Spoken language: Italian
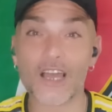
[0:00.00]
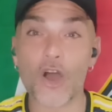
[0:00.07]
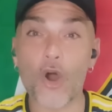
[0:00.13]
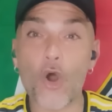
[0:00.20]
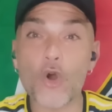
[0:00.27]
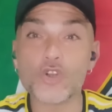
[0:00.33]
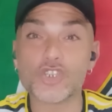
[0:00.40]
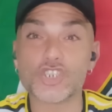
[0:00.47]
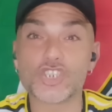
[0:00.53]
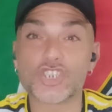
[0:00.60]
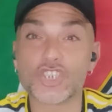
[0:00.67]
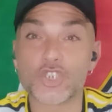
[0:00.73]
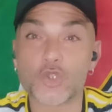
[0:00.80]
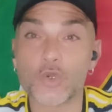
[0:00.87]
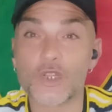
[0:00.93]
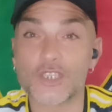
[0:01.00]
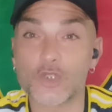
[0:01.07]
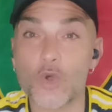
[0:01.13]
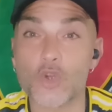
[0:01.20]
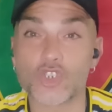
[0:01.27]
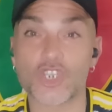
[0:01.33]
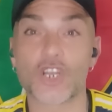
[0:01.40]
Oggi ci sono i
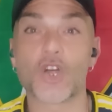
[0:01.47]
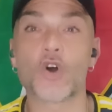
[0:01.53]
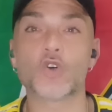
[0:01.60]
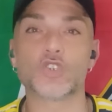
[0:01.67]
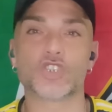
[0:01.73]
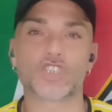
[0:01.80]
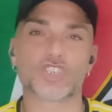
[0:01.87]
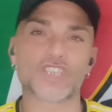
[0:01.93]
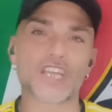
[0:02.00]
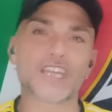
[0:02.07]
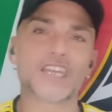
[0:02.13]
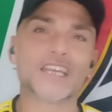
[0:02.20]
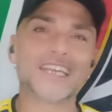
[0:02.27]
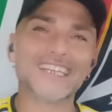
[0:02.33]
social, oggi c'è